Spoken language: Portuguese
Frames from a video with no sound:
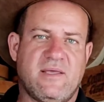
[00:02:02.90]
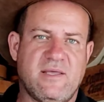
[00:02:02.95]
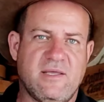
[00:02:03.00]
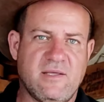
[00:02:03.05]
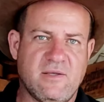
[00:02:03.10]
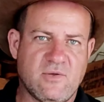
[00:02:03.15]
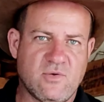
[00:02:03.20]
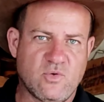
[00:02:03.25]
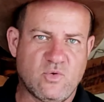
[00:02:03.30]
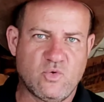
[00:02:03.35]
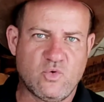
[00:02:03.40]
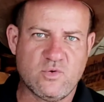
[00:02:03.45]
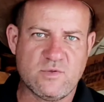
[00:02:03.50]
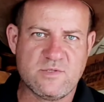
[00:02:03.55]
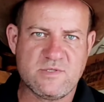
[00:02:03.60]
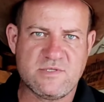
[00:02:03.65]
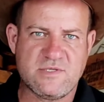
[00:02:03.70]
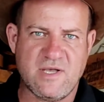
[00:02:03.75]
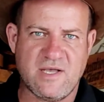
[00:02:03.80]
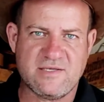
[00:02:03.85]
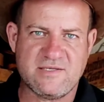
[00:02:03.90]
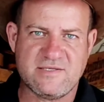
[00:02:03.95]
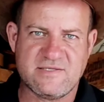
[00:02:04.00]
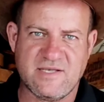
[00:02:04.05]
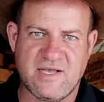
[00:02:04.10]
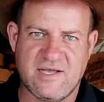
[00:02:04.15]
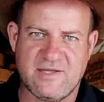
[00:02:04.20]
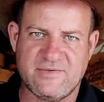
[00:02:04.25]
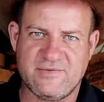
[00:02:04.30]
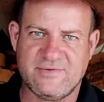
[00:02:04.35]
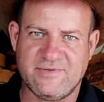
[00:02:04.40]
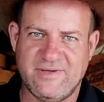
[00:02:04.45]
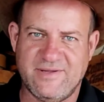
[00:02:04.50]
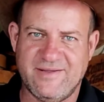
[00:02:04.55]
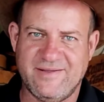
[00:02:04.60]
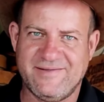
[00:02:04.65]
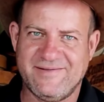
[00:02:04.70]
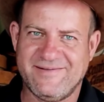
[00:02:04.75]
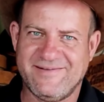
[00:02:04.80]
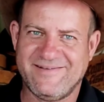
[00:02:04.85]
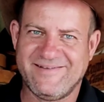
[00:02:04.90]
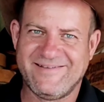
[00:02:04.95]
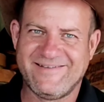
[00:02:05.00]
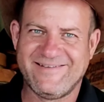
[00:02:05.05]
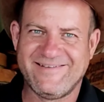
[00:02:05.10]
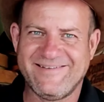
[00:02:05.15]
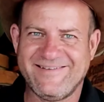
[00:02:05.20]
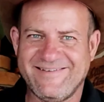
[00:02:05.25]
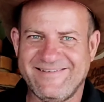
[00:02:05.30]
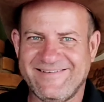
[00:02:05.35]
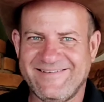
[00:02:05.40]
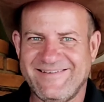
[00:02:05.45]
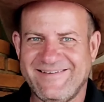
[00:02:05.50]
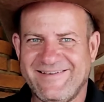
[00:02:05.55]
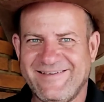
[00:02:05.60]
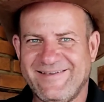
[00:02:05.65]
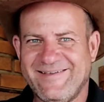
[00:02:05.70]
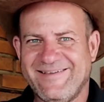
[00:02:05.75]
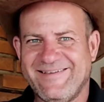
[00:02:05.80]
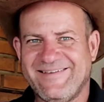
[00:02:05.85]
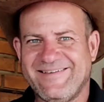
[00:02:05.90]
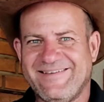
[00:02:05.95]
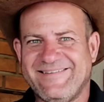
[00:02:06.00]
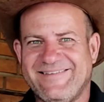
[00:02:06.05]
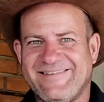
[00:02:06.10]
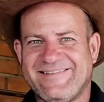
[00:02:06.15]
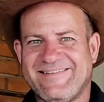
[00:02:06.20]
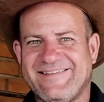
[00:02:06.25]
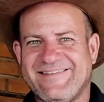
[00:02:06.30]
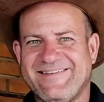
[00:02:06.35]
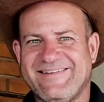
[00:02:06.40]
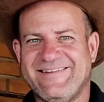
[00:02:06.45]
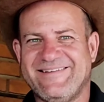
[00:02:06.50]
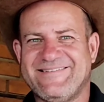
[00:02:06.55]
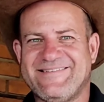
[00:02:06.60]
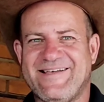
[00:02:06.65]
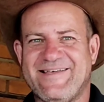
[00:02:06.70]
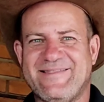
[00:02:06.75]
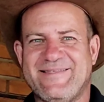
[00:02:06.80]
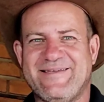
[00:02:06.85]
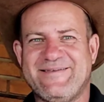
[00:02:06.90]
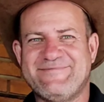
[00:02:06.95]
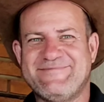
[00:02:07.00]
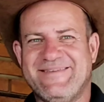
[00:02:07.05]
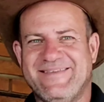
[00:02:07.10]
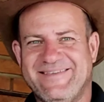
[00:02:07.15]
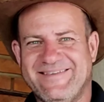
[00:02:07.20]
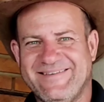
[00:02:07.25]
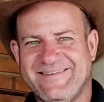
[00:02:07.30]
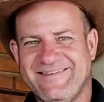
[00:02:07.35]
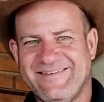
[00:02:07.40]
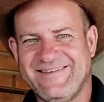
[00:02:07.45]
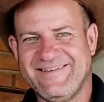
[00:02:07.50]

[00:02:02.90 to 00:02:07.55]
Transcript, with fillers: aqui dos assados, né? Que você tá dando risada aí em mim.